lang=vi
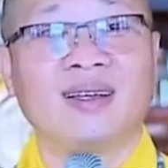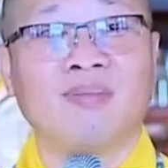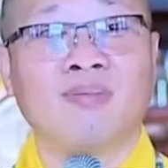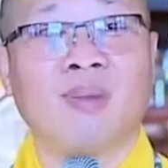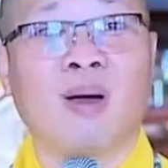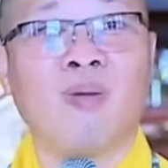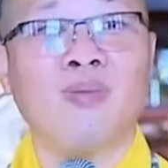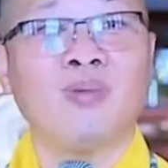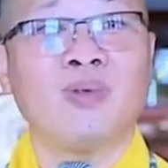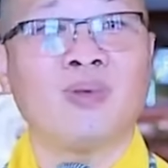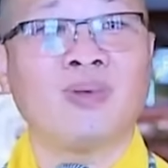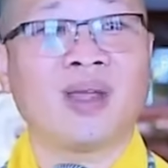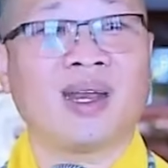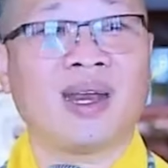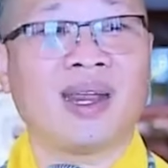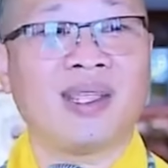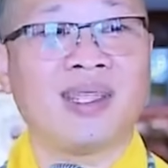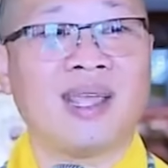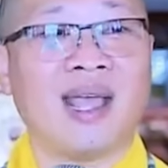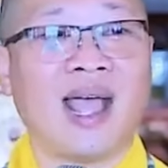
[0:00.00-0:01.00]
móng chúng ta
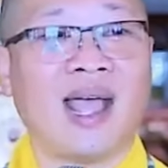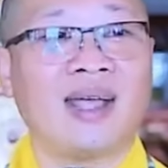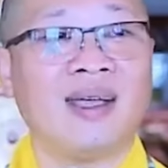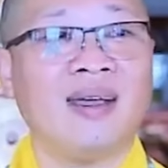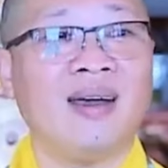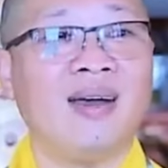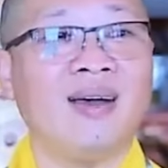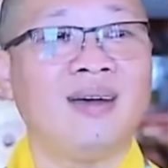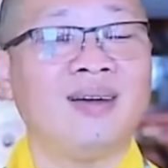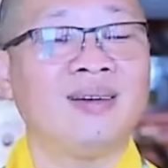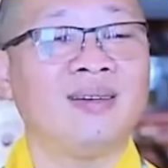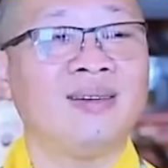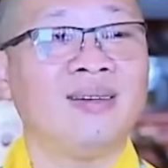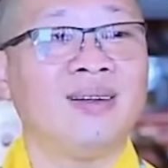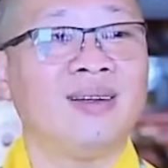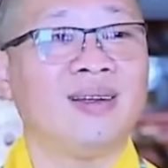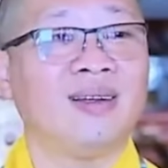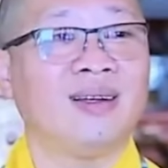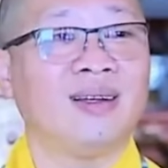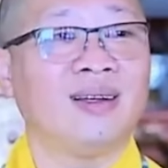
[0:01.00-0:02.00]
ra dài hơn,
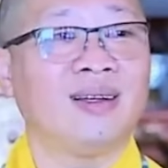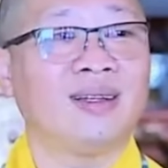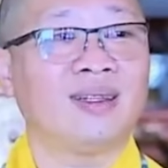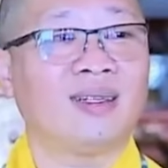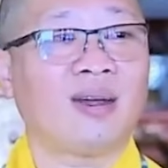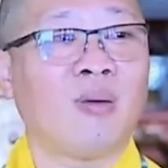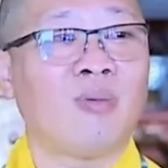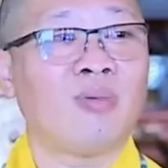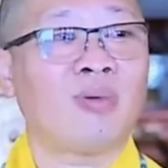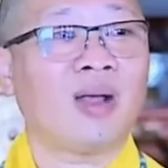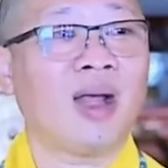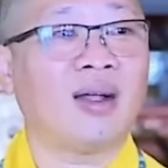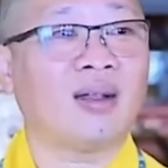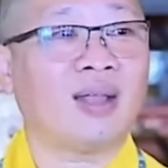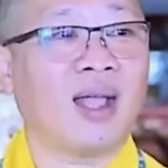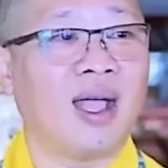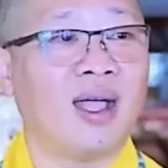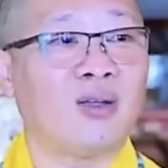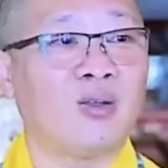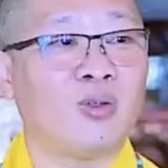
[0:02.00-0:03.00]
trong cơ
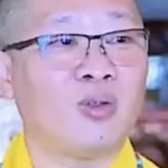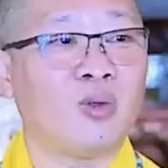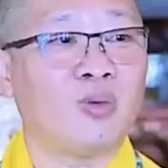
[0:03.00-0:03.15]
thể của